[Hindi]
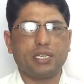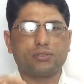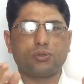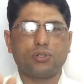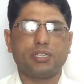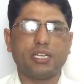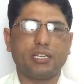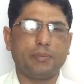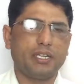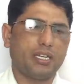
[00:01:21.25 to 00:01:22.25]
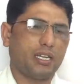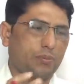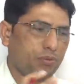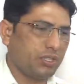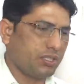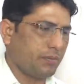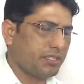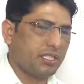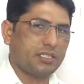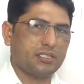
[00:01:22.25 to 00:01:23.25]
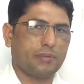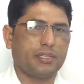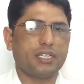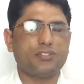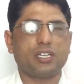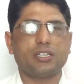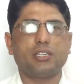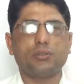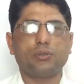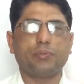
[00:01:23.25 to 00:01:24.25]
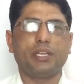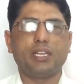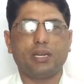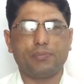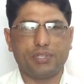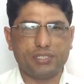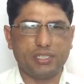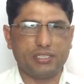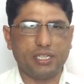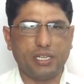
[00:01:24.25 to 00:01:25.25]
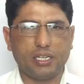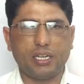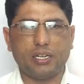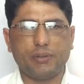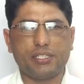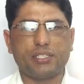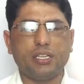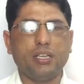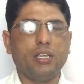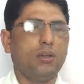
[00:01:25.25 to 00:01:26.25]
एक छोड़ दिया कि भाई अगर आपको इस समस्या से समाधान चाहते हैं तो मेरी आप फीस दीजिए लीगल एडवाइस की